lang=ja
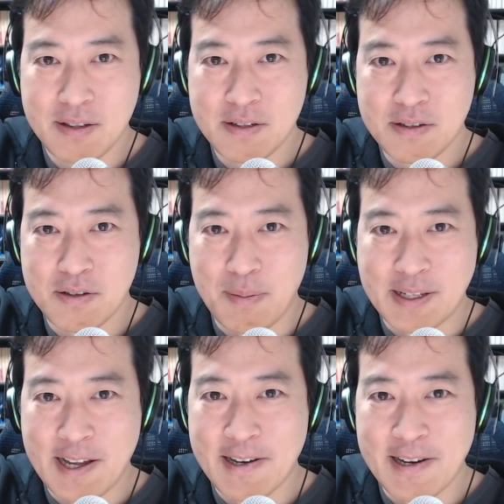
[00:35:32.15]
スッと
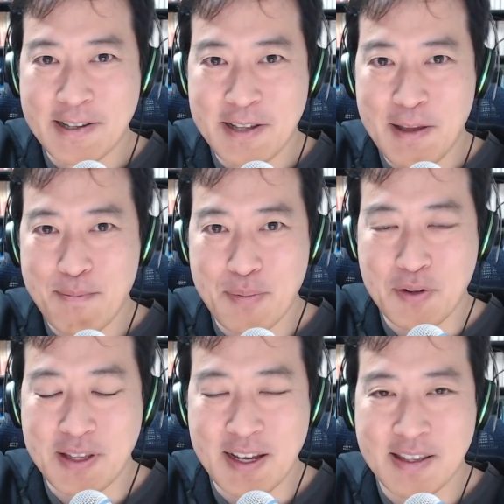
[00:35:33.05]
また上がって1
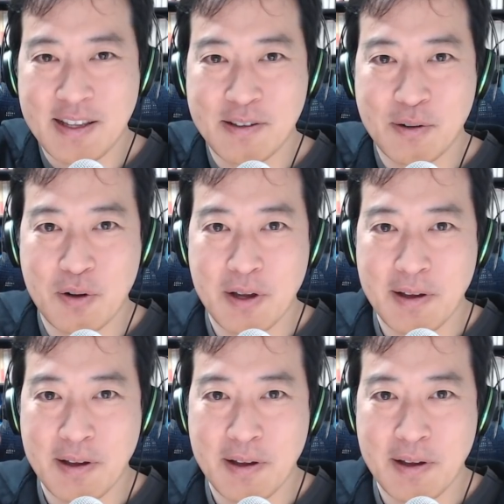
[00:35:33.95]
分ってやって、その、